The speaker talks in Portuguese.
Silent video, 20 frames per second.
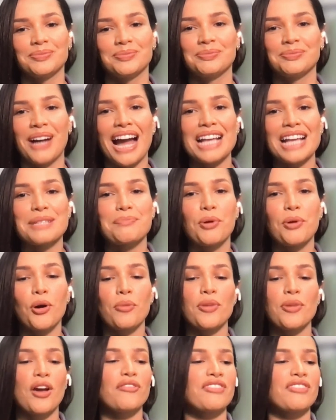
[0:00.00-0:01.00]
Mas
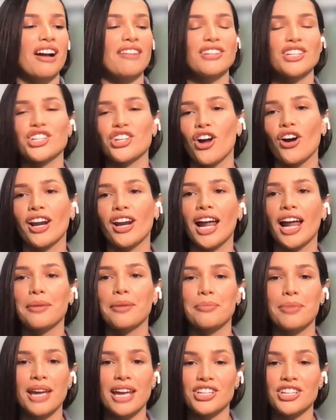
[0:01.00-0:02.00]
por mim eu ficava
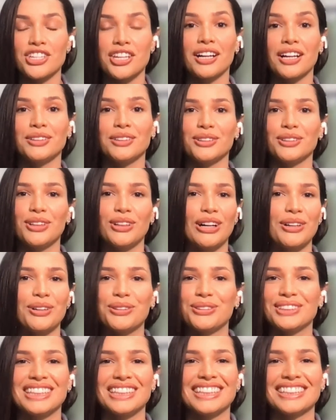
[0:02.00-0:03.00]
chorando besta
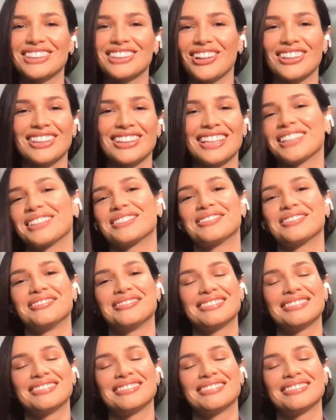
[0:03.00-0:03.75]
o, o dia todinho.